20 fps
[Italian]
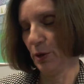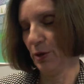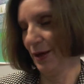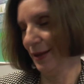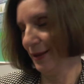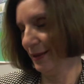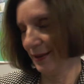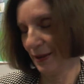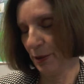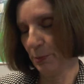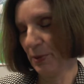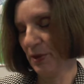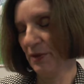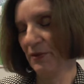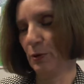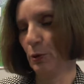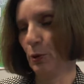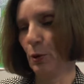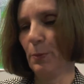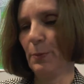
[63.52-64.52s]
altri
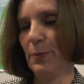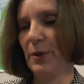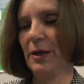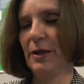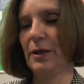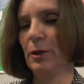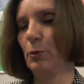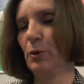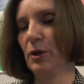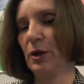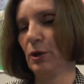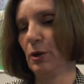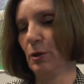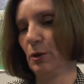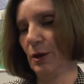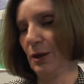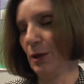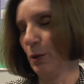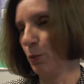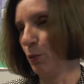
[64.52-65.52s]
paesi europei, quindi
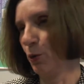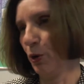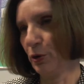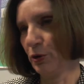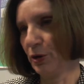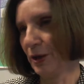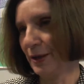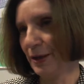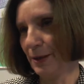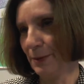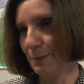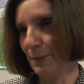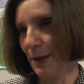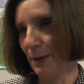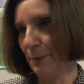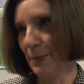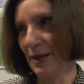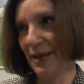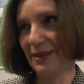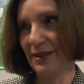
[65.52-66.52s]
eh, la quota di
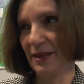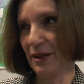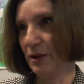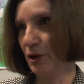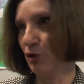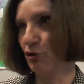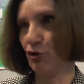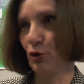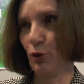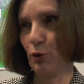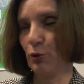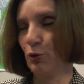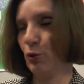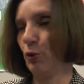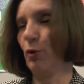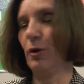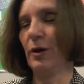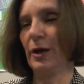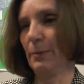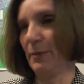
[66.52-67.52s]
mamme under
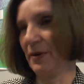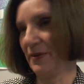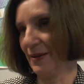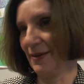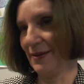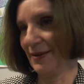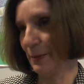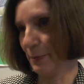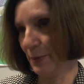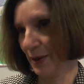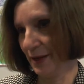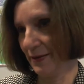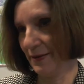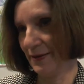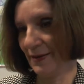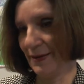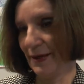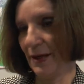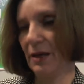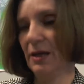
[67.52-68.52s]
18 è abbastanza
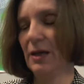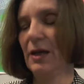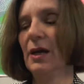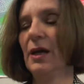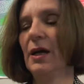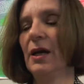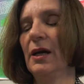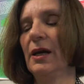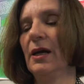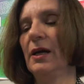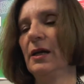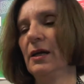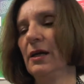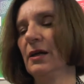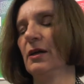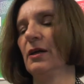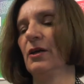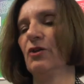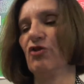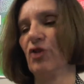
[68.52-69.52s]
bassa
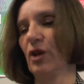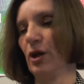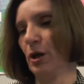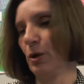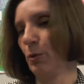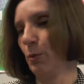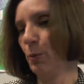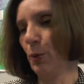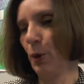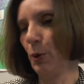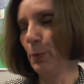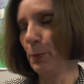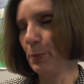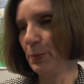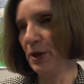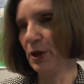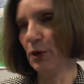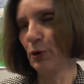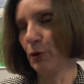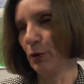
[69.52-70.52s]
e eh, c'è un po' un
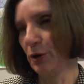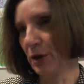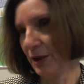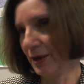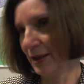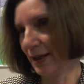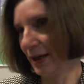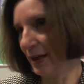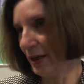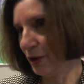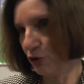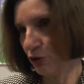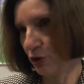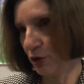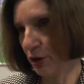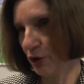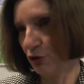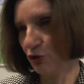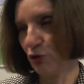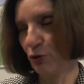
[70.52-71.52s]
picco in tre
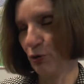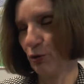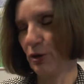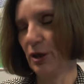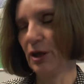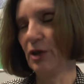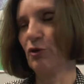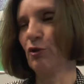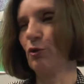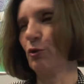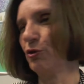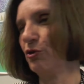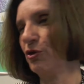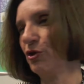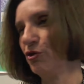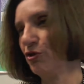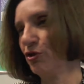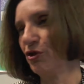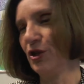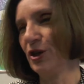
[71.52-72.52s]
regioni che sono
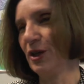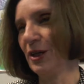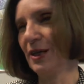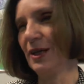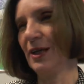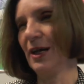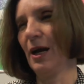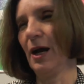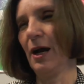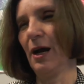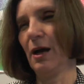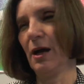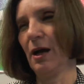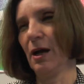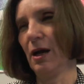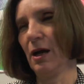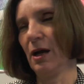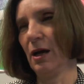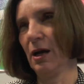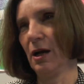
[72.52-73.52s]

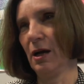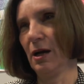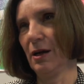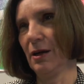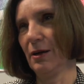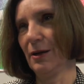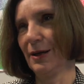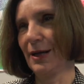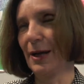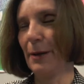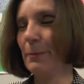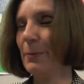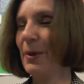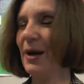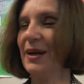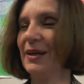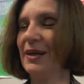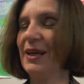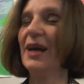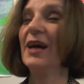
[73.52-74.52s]
Sicilia, eh,
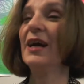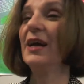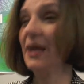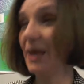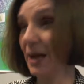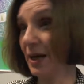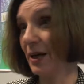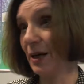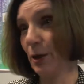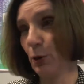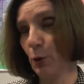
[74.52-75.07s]
Campania e anche